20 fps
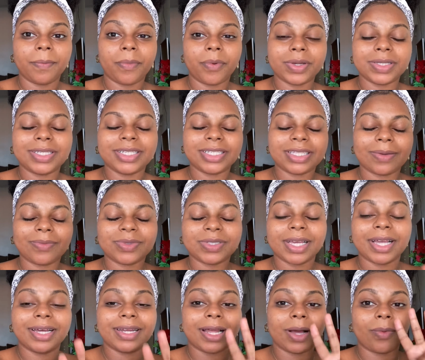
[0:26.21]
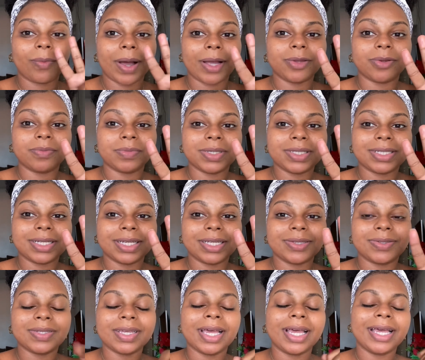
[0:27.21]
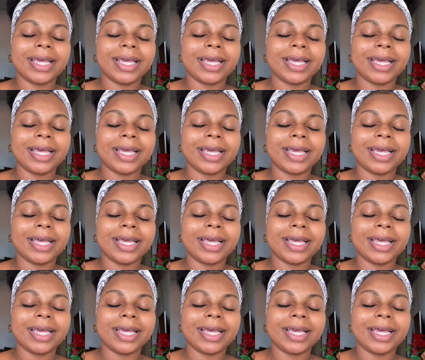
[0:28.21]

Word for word: Pois estamos chegando a 4 mil inscritos.